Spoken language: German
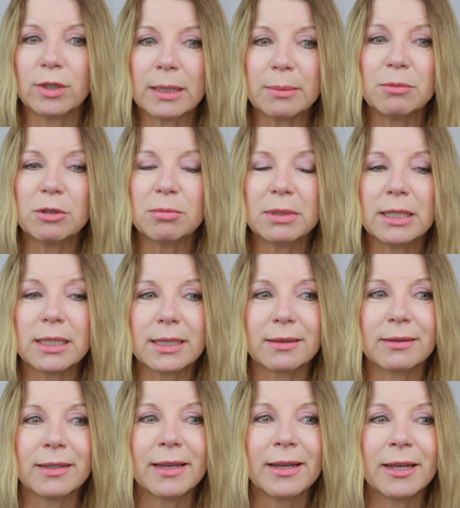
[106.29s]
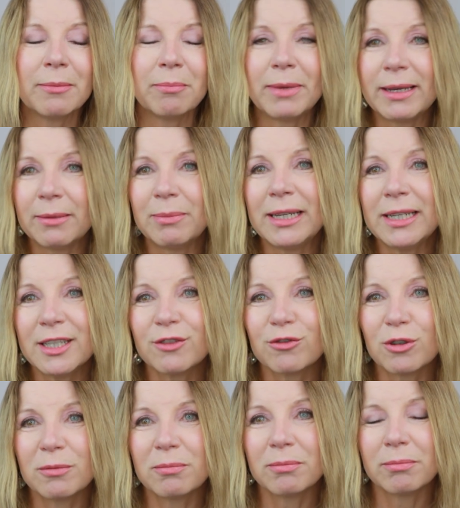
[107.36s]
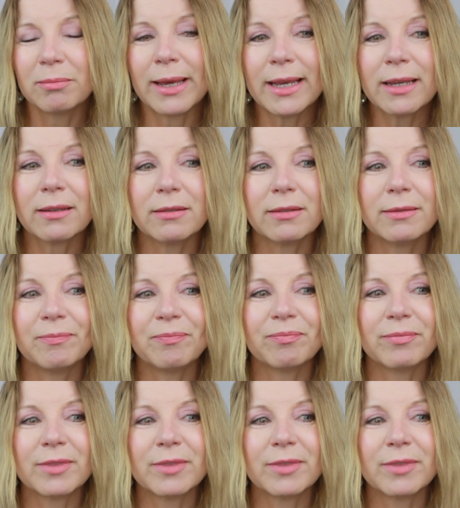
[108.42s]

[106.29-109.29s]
Ich habe mich mit diesen Mädels von Mac ähm,